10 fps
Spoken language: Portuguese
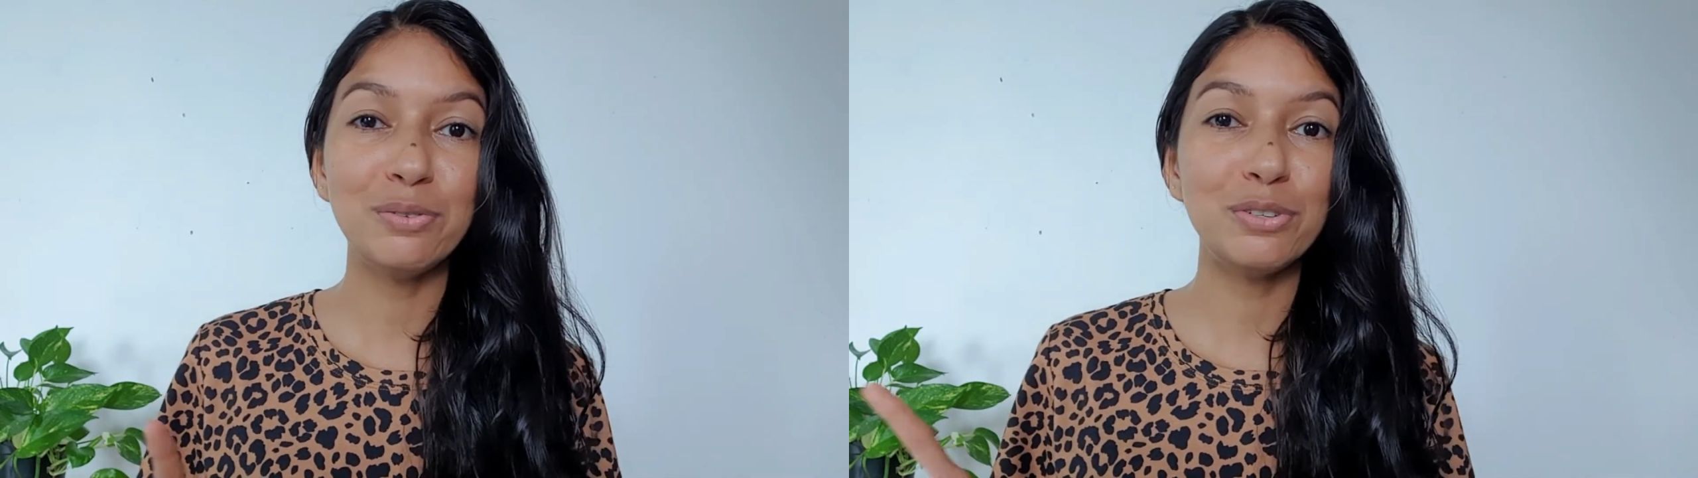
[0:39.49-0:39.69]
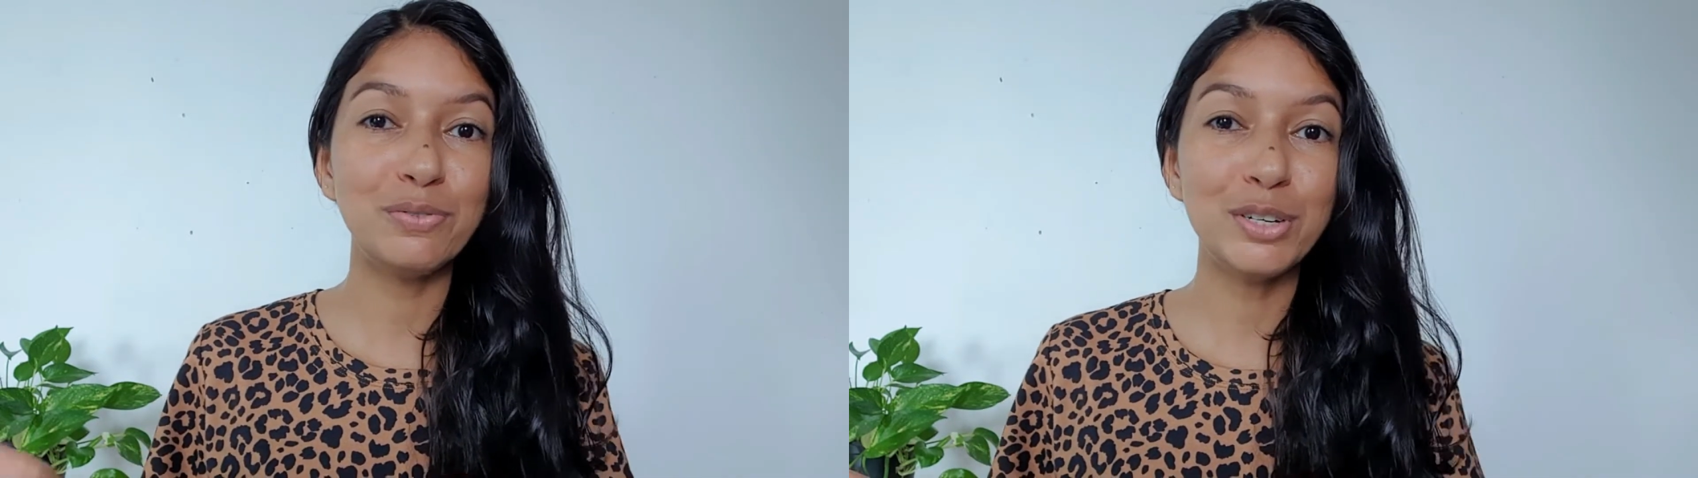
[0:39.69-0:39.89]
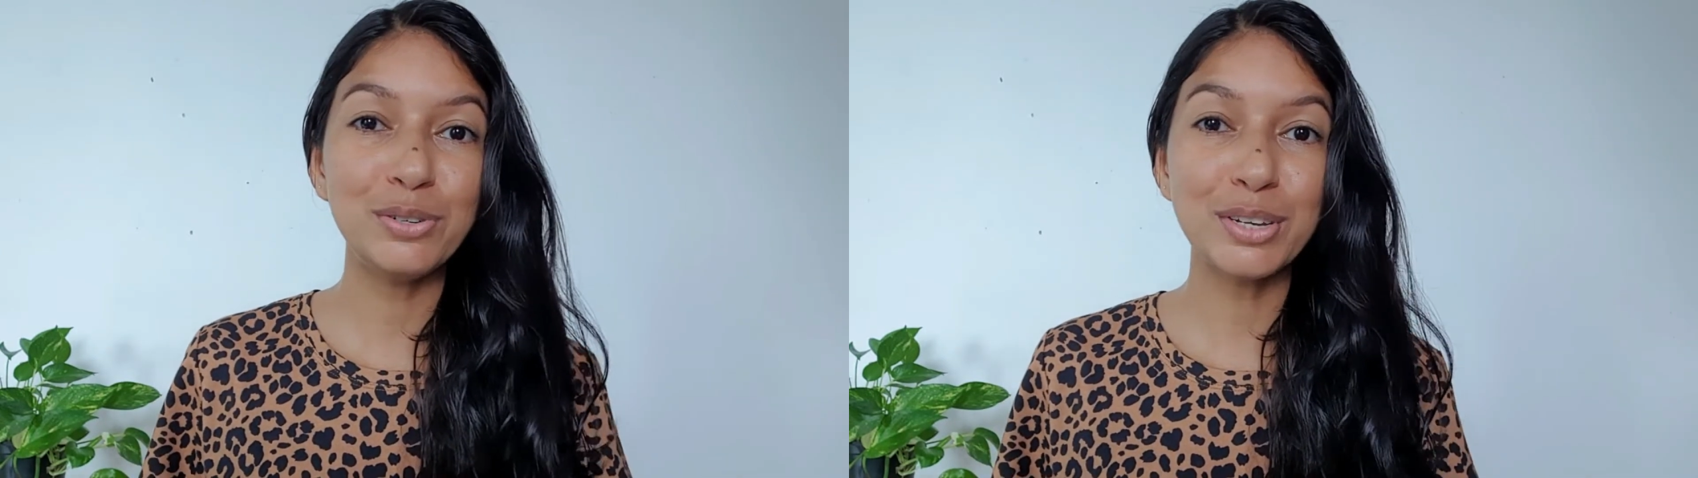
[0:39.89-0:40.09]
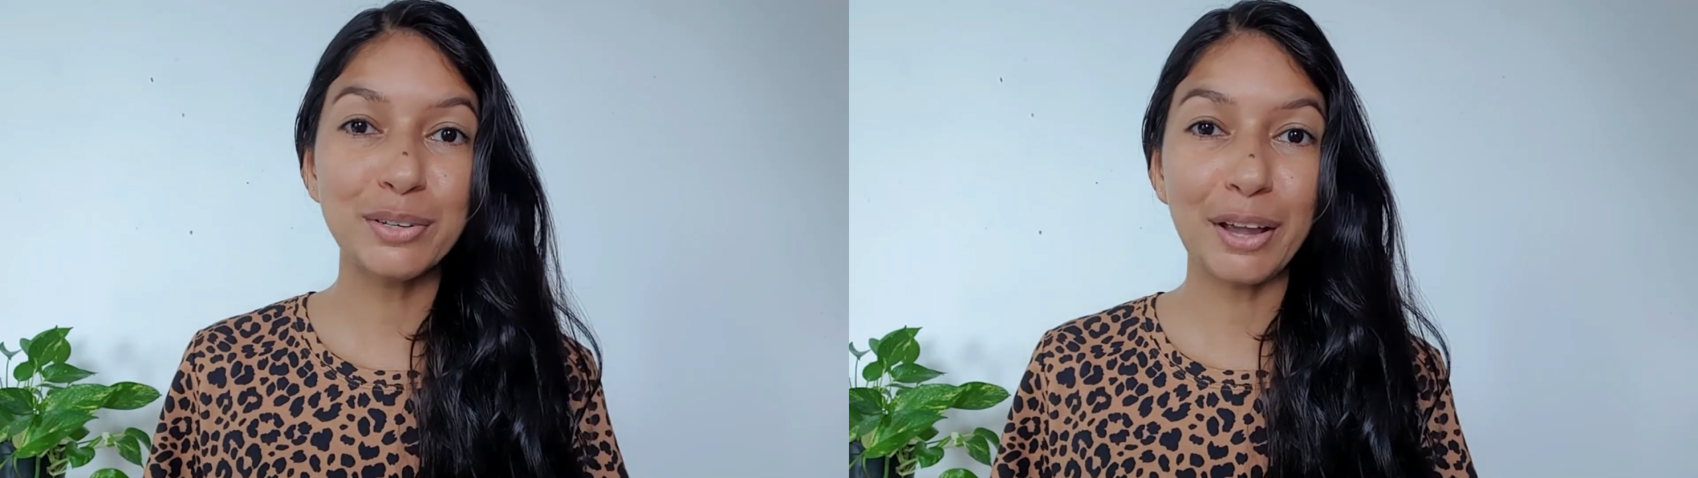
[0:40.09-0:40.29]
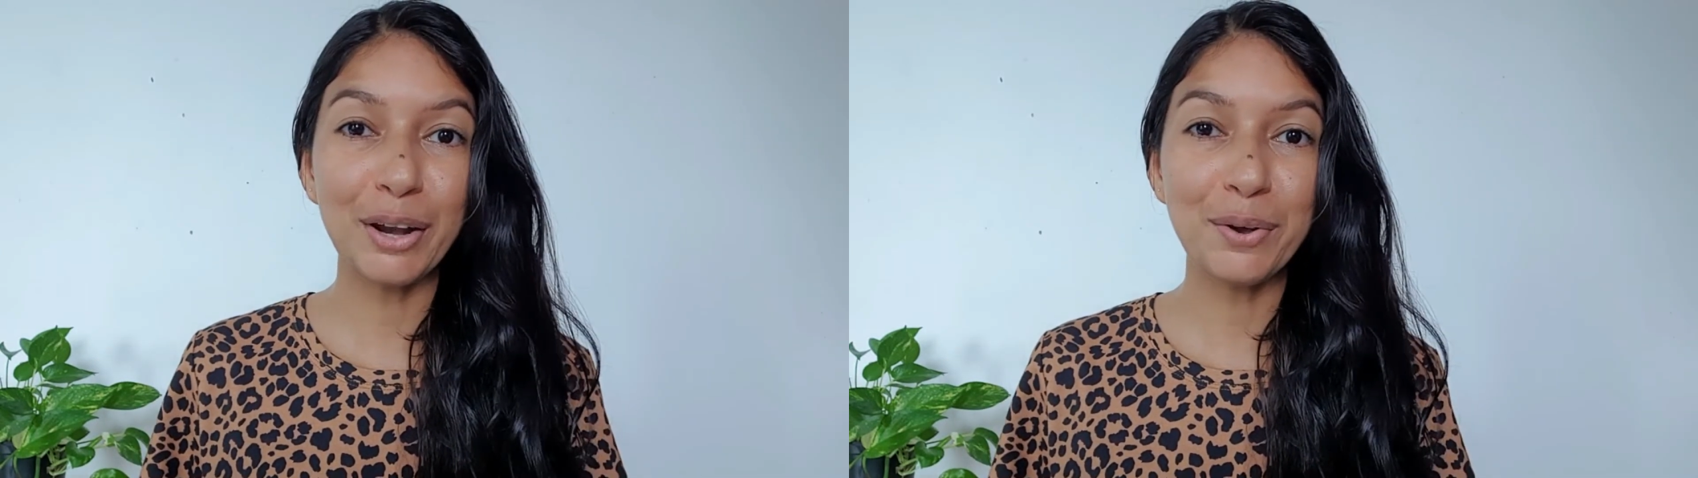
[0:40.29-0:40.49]
nos vídeos
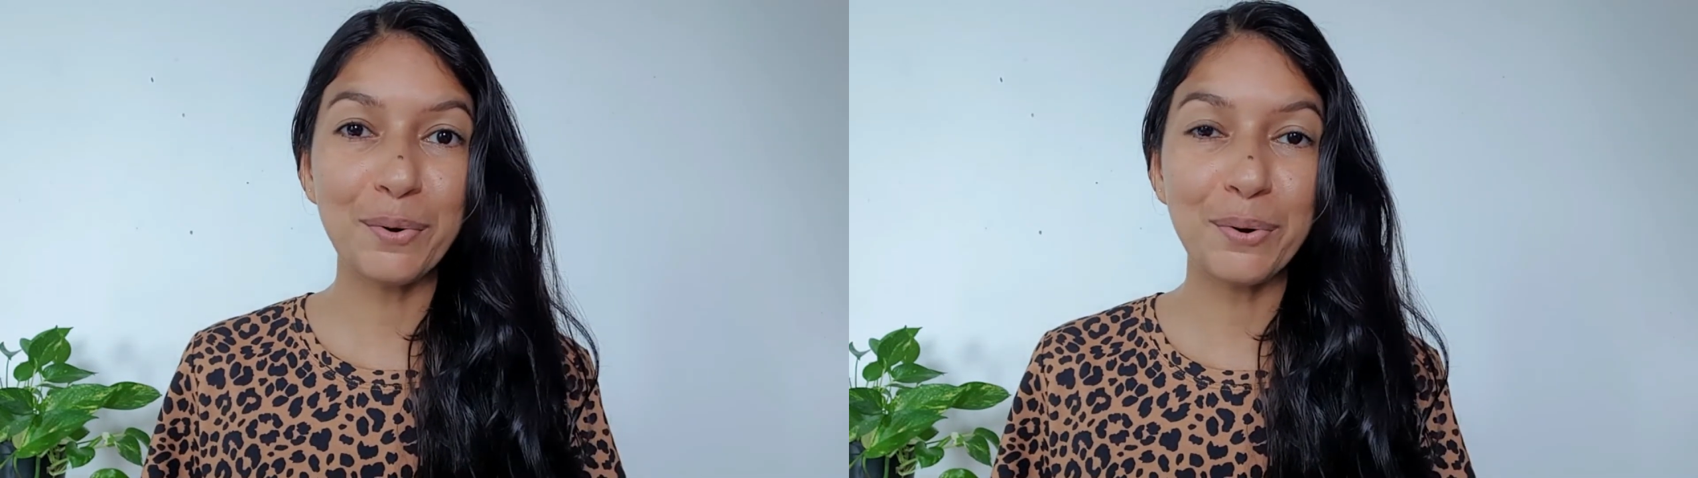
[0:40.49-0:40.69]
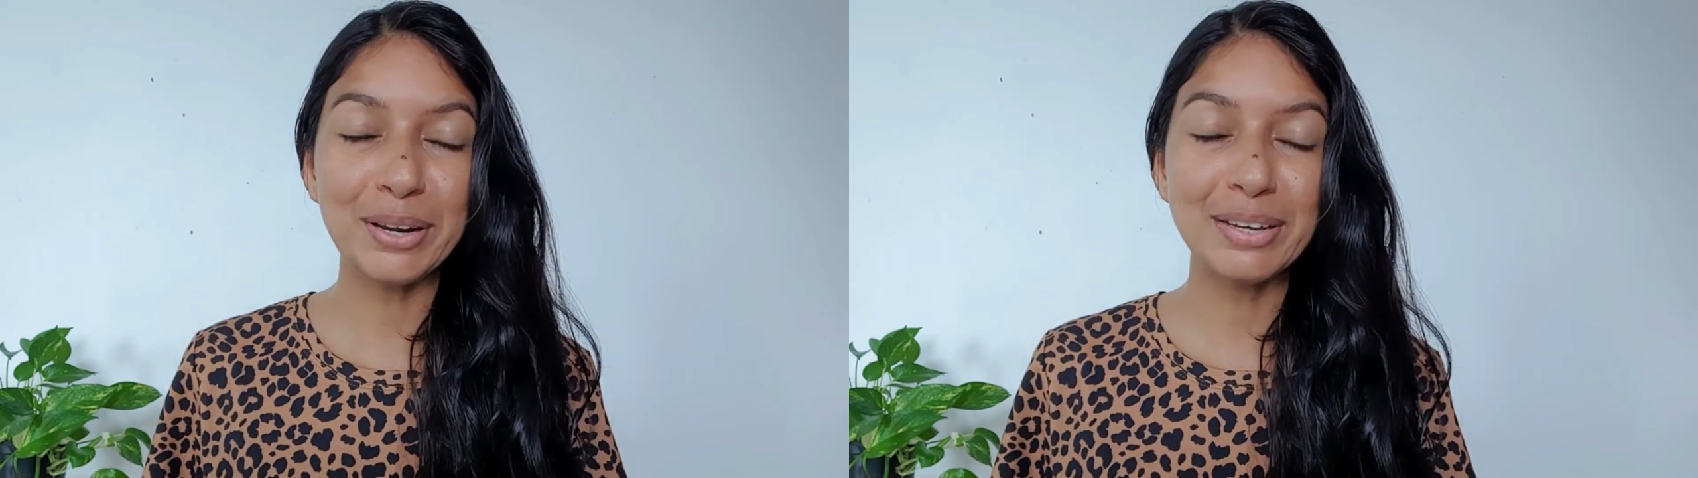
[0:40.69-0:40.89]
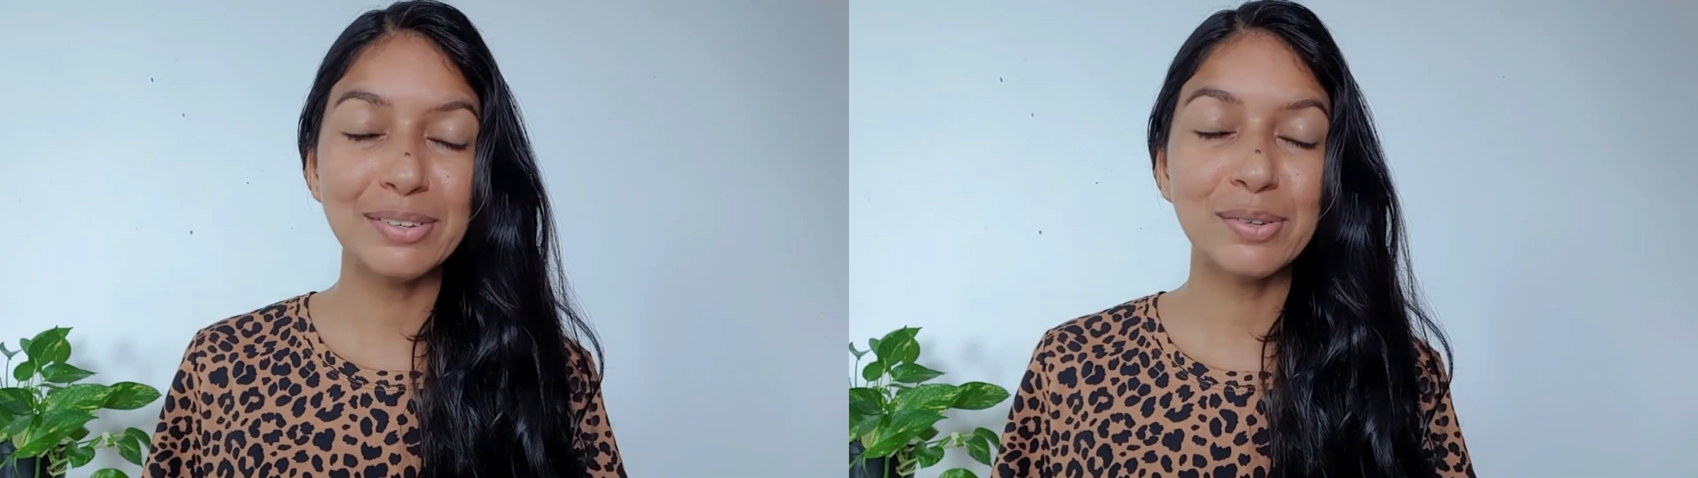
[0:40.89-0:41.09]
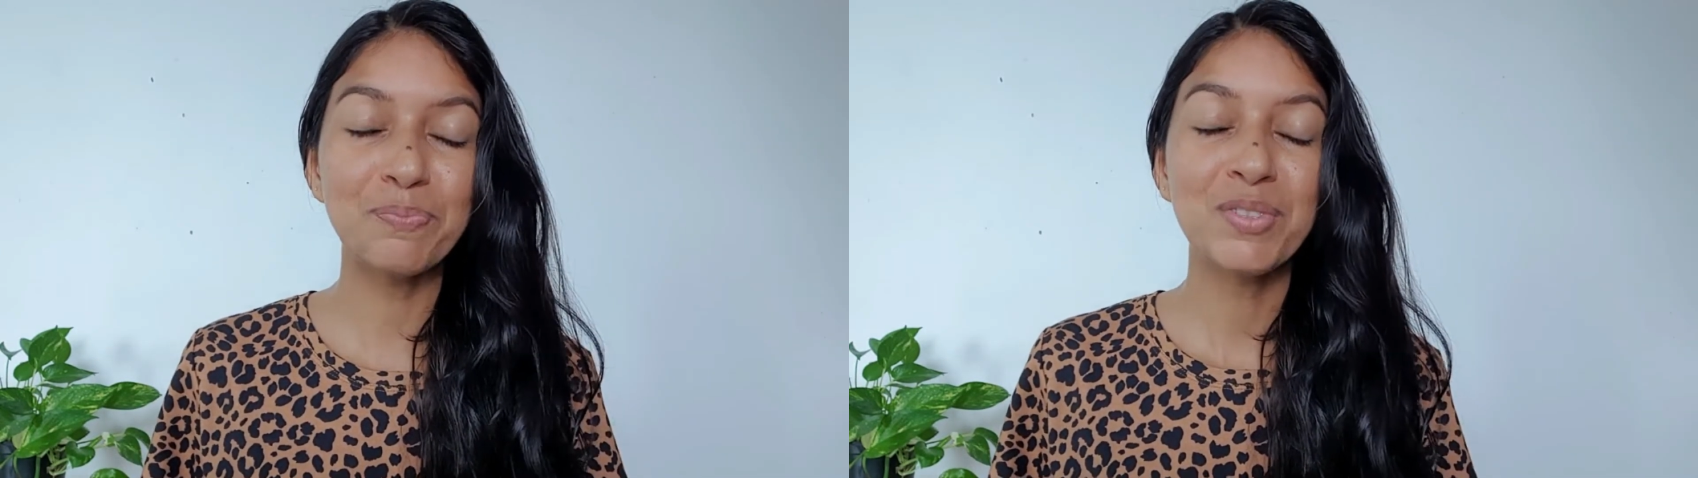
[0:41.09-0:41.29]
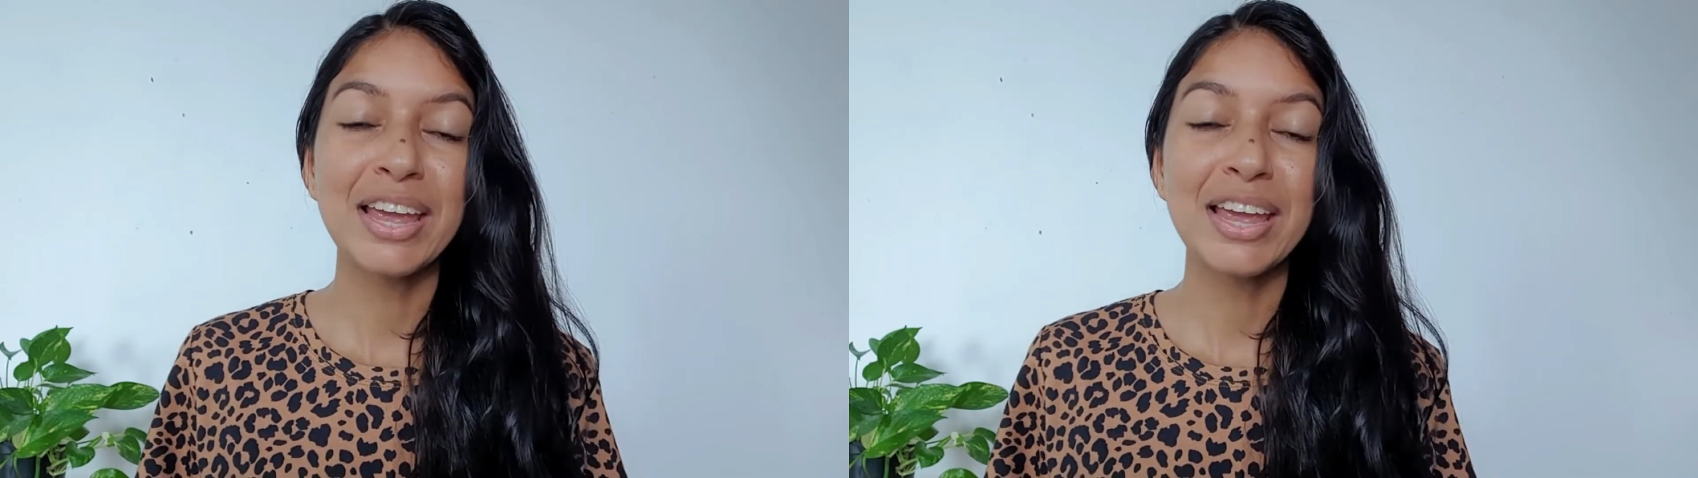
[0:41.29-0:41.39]
anteriores.